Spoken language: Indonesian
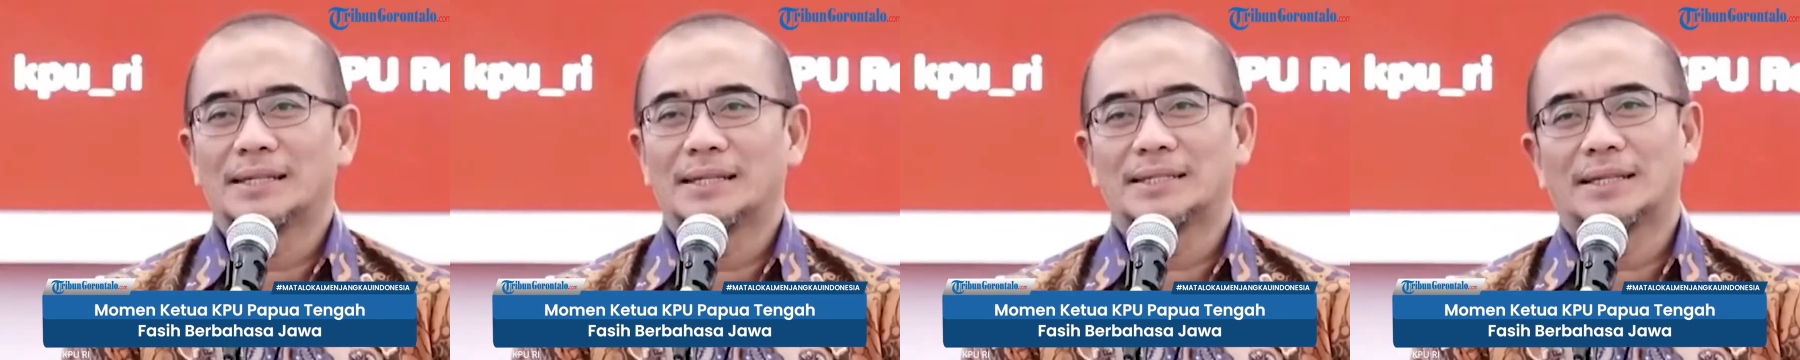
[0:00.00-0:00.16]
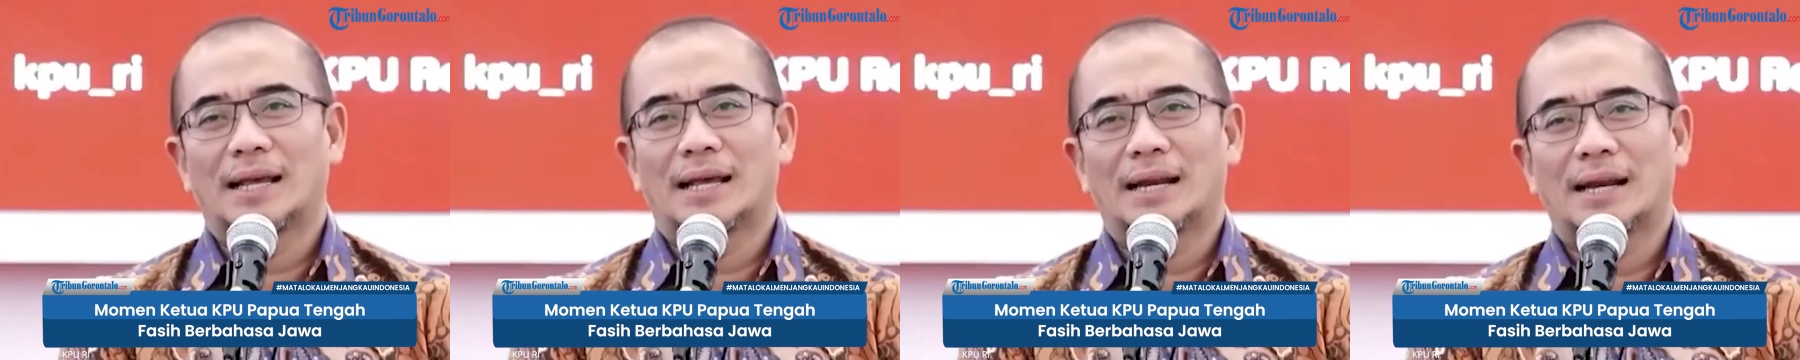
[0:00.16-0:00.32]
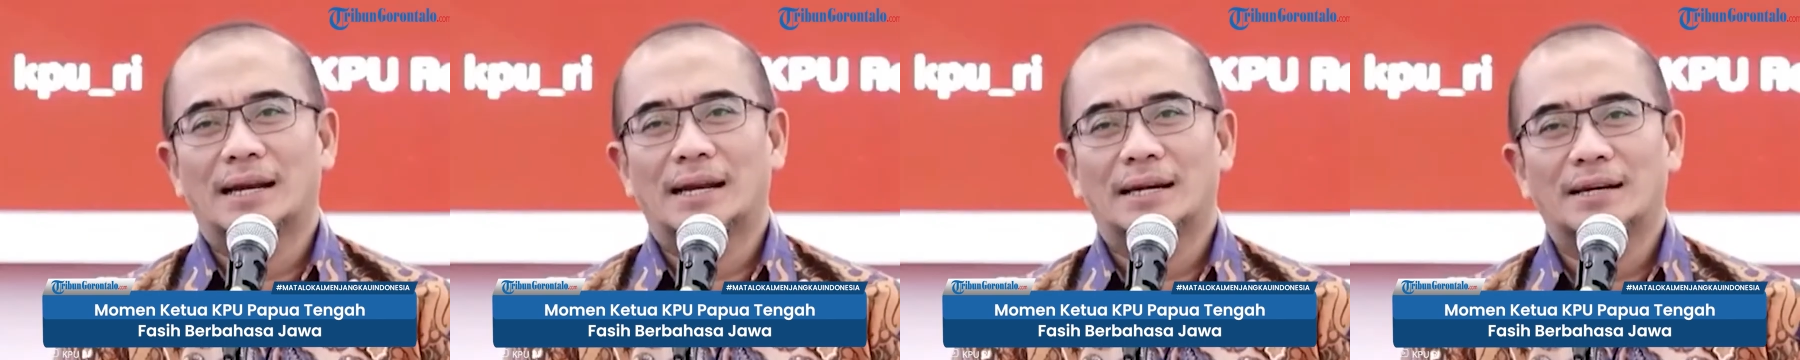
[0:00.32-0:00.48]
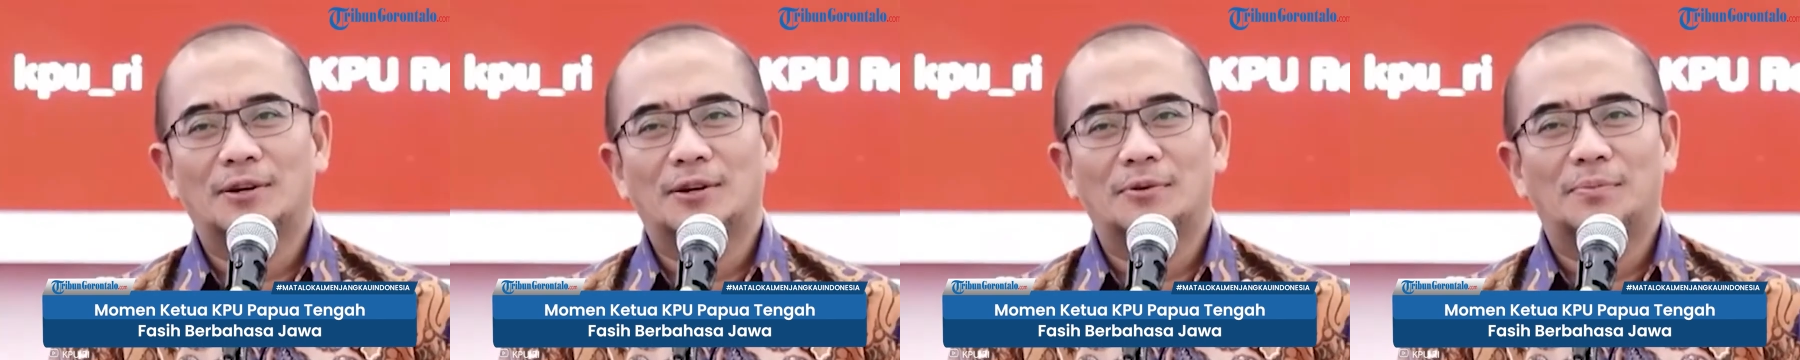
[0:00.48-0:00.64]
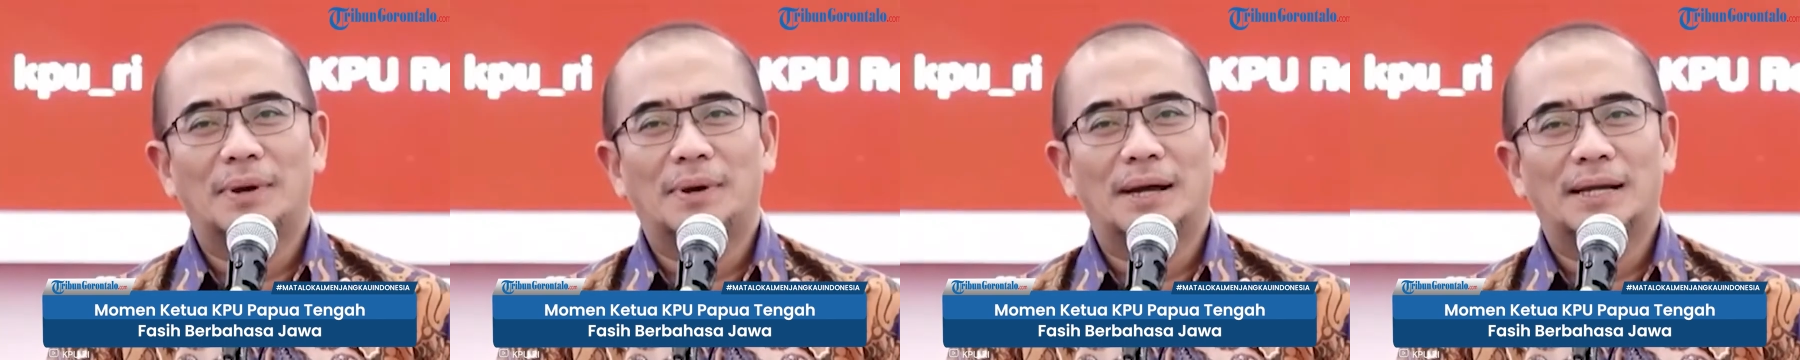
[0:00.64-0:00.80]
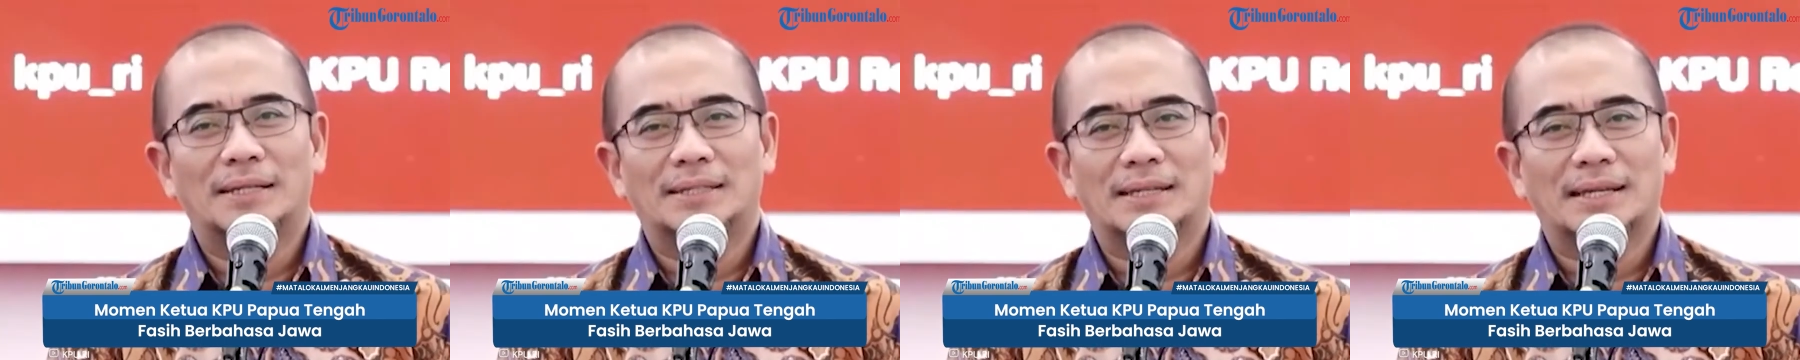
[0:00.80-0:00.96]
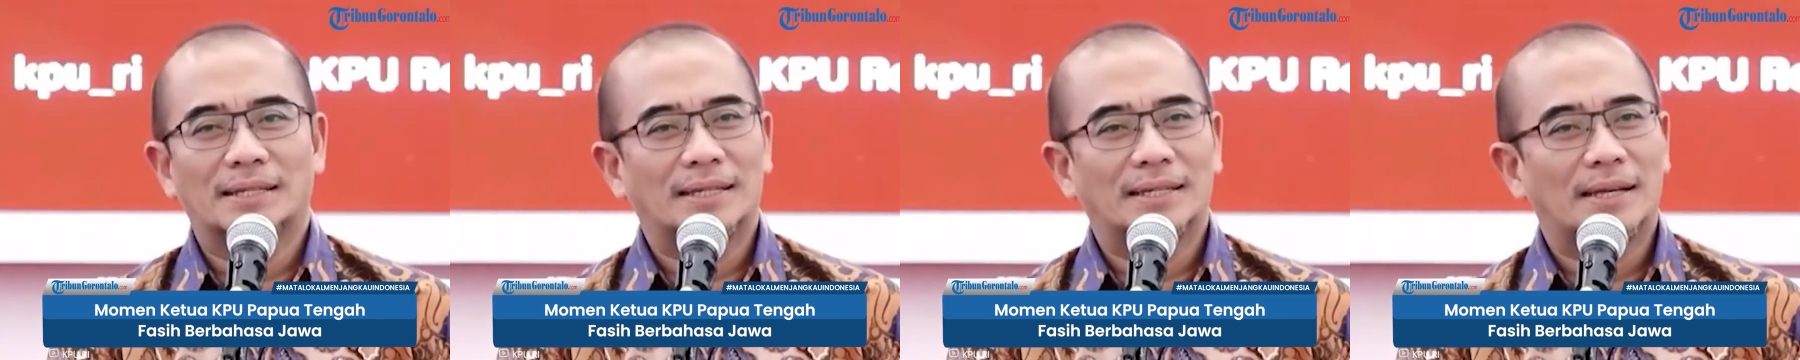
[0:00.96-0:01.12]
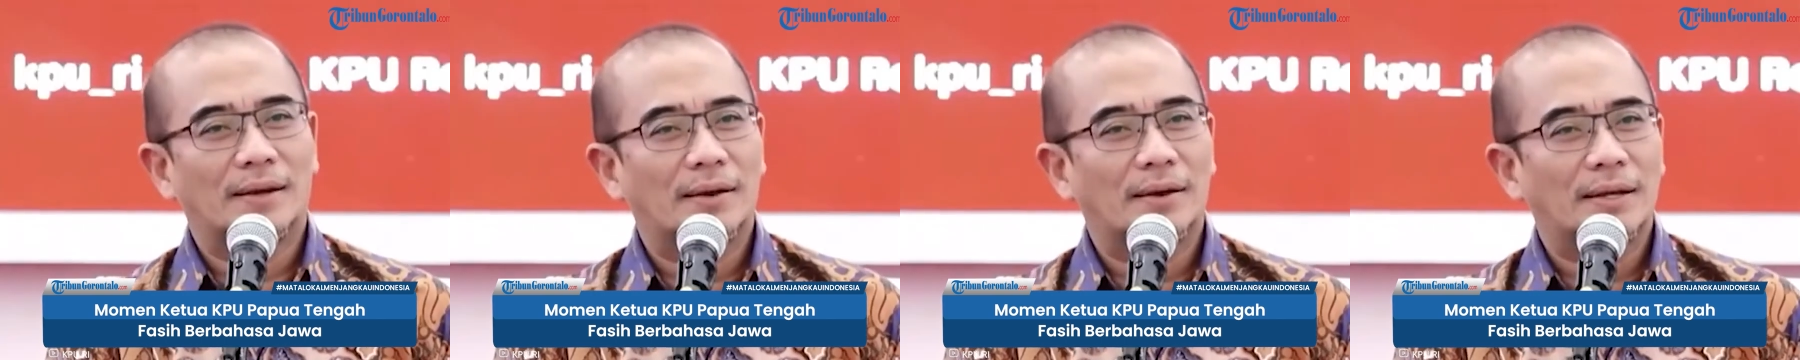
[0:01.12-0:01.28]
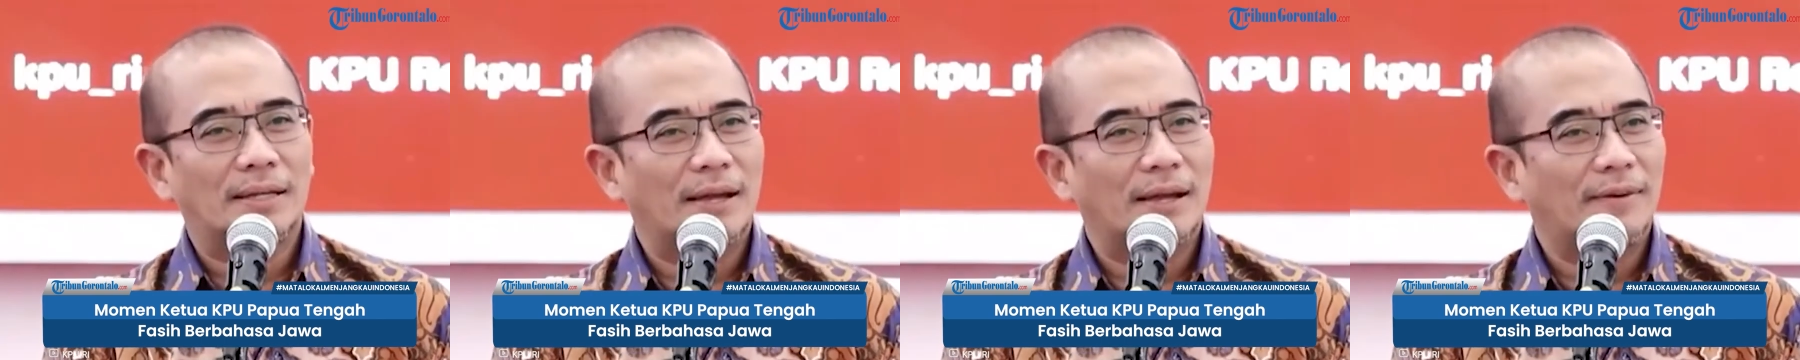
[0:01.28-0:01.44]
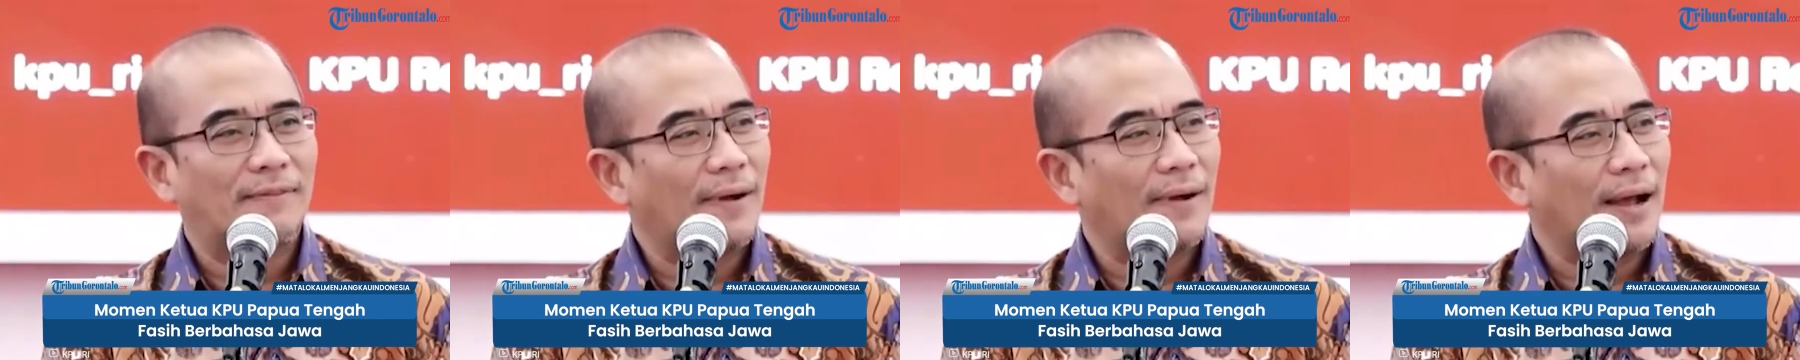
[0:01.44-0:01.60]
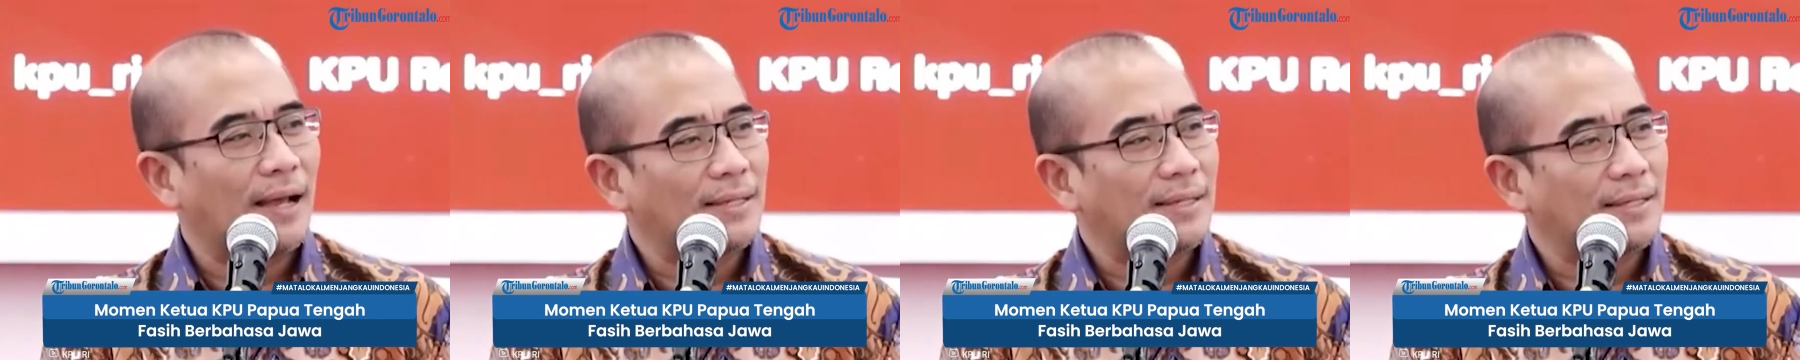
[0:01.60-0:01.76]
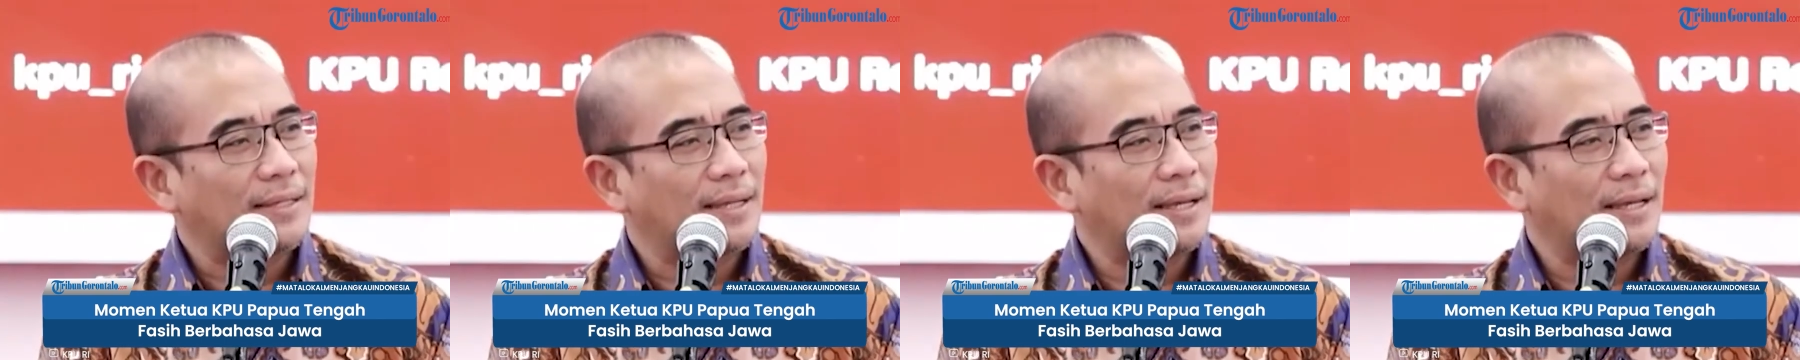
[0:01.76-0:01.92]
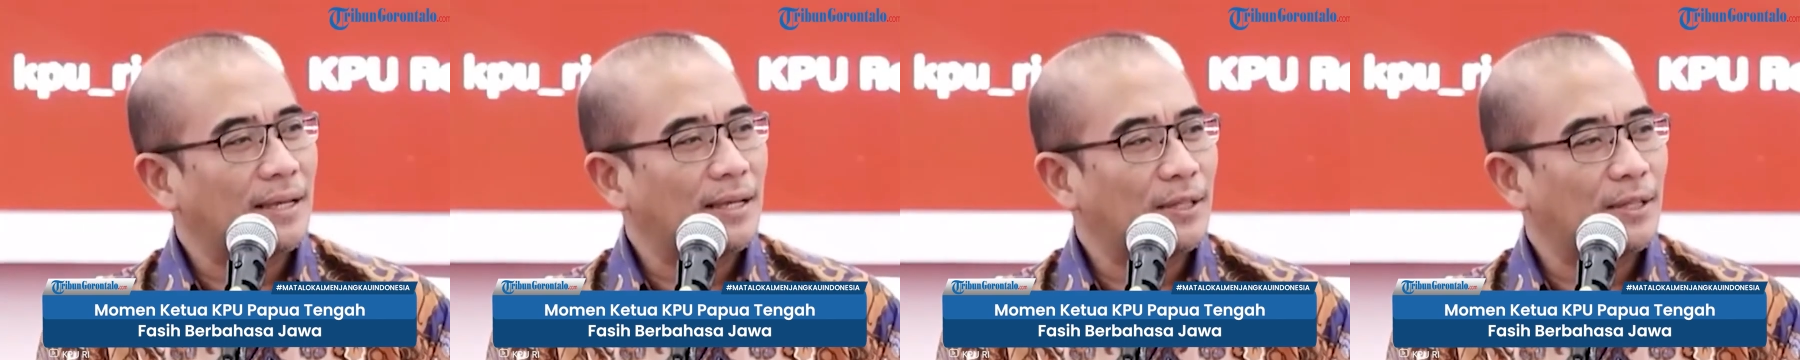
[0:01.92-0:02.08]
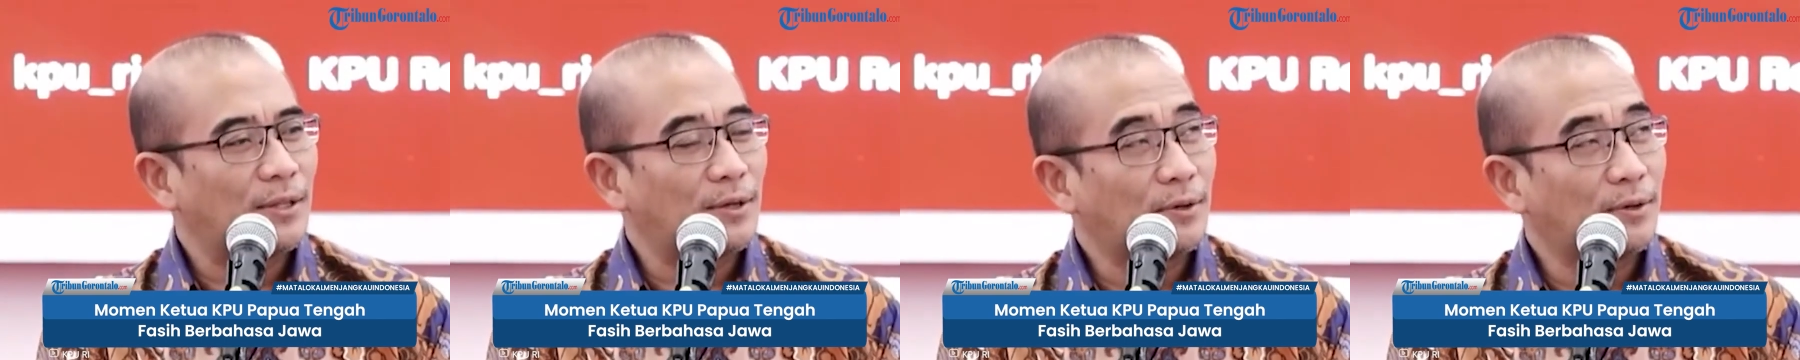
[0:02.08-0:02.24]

yang penasaran nih, bahasa Jawanya fasih